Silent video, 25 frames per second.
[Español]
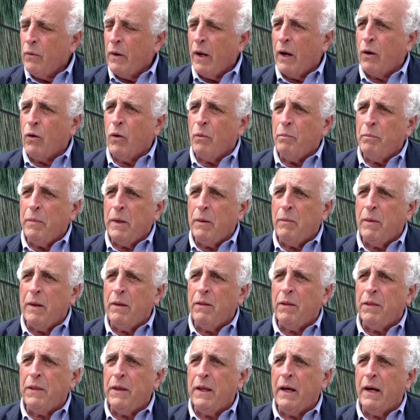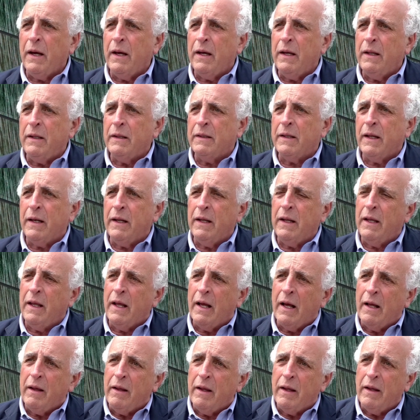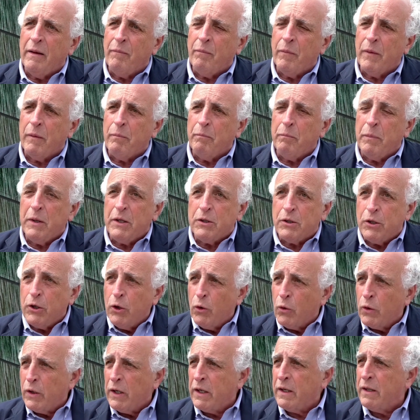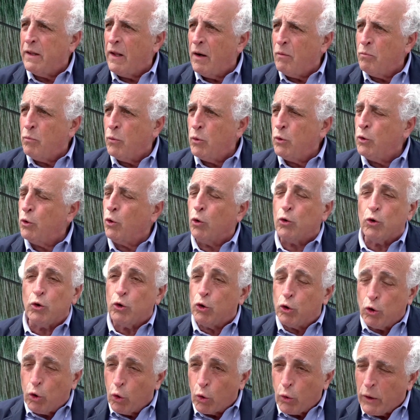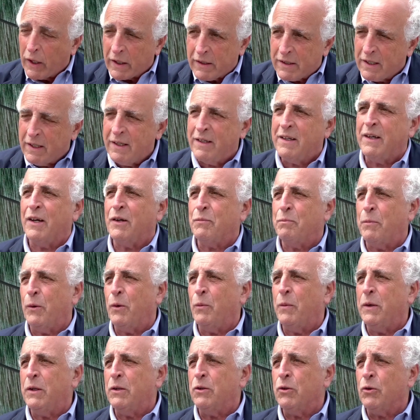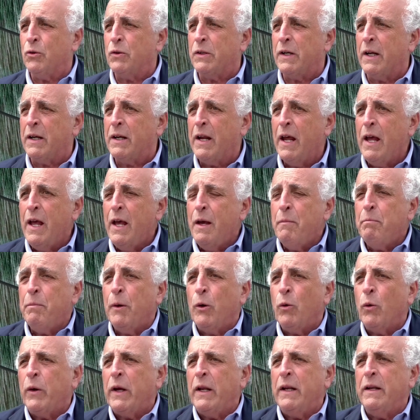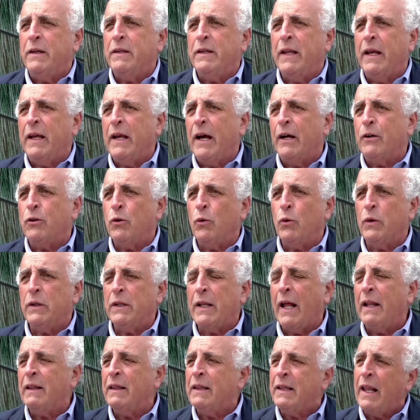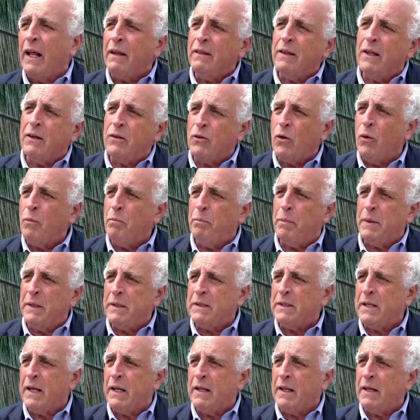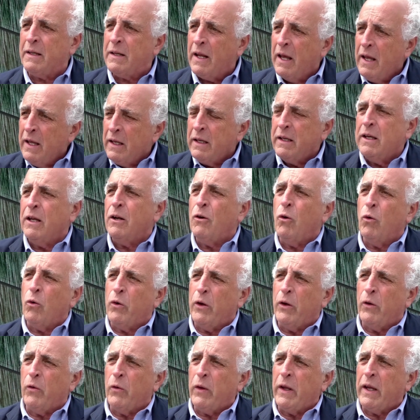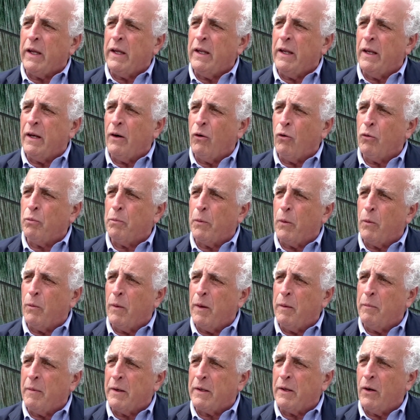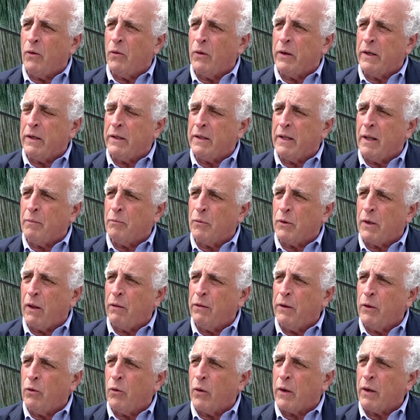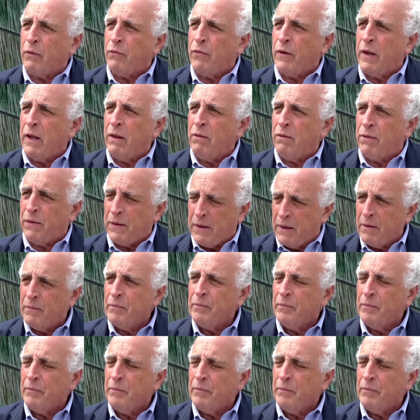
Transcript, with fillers: una convivencia entre eh, visiones del mundo, todas ellas provechosas, pero que en este caso están tan descompensadas que es lo que originan los problemas a los que estamos haciendo referencia.